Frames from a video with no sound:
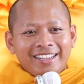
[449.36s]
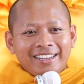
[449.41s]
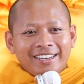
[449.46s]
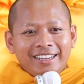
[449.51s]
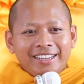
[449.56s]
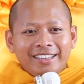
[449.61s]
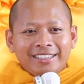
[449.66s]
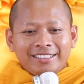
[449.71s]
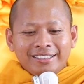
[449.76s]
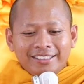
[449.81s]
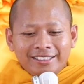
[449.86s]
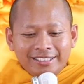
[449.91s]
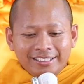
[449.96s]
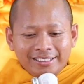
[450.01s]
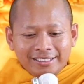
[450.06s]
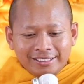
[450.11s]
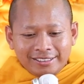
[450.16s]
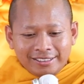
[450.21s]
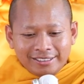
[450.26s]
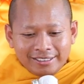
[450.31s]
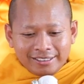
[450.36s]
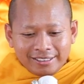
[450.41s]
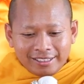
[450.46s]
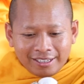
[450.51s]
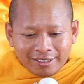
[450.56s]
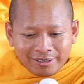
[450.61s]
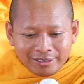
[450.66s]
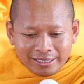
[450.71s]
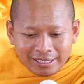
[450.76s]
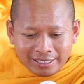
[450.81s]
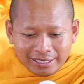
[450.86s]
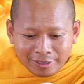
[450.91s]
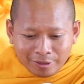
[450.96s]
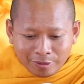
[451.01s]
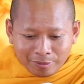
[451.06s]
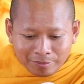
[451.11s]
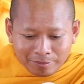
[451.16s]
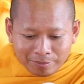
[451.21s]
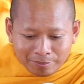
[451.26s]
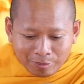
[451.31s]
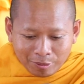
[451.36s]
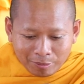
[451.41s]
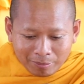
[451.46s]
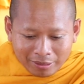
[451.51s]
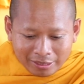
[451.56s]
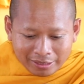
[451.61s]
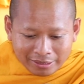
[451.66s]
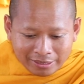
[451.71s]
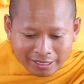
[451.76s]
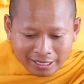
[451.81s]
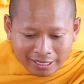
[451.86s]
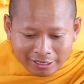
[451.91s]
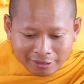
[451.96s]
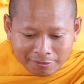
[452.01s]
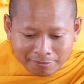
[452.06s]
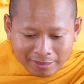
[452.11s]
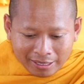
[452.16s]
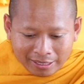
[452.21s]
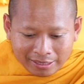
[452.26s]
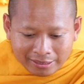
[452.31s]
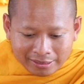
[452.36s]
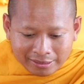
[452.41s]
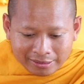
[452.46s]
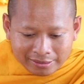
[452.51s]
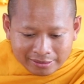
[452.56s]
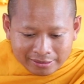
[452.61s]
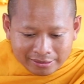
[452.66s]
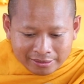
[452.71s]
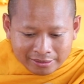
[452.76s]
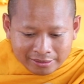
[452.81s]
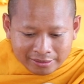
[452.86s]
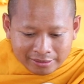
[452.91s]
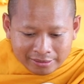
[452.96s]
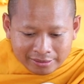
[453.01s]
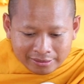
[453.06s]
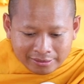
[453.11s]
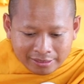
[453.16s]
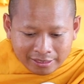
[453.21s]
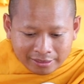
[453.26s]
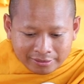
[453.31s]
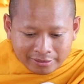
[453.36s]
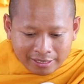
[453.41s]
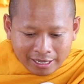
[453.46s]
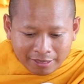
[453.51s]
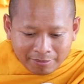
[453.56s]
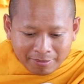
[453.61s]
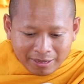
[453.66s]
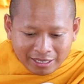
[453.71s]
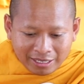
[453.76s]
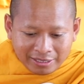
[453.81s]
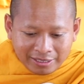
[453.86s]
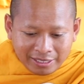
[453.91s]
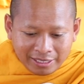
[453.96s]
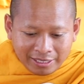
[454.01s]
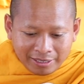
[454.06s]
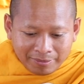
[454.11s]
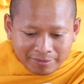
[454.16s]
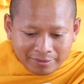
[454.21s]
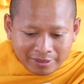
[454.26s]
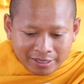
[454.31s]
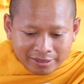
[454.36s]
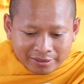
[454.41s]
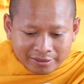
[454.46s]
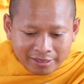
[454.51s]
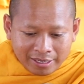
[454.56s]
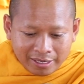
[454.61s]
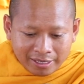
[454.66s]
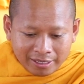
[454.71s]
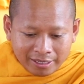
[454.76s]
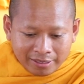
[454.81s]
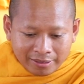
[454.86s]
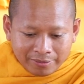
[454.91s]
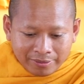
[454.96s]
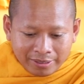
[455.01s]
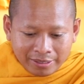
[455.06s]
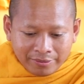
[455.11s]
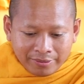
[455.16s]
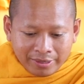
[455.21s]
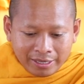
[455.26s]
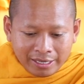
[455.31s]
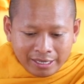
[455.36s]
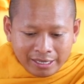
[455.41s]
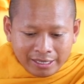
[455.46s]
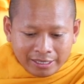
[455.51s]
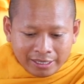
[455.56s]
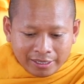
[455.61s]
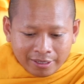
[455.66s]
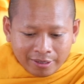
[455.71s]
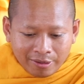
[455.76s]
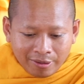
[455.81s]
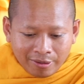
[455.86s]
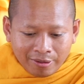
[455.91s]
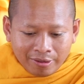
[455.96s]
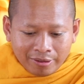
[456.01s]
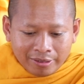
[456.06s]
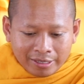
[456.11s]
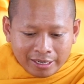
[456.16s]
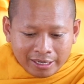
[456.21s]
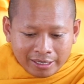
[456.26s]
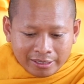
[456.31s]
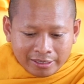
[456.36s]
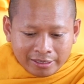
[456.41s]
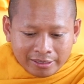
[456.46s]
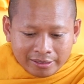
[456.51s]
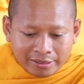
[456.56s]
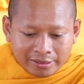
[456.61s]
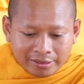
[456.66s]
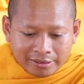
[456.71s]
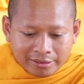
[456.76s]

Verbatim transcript: nên cứ ở nhiệt nhôm bột bò sạt đang bàn sạc xà bàn chỉ điểm chân thà vây vây tầng o đài